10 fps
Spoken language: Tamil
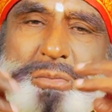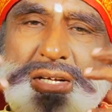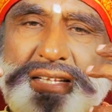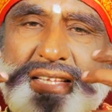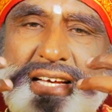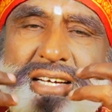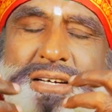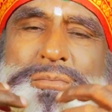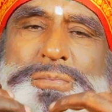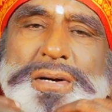நம்முடைய
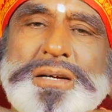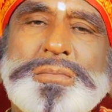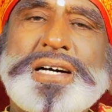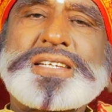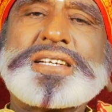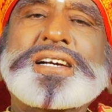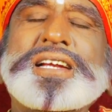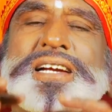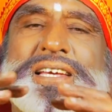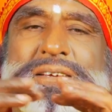தேகம் பல
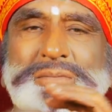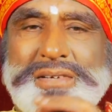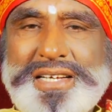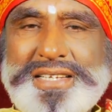மாற்றங்களை அடையும்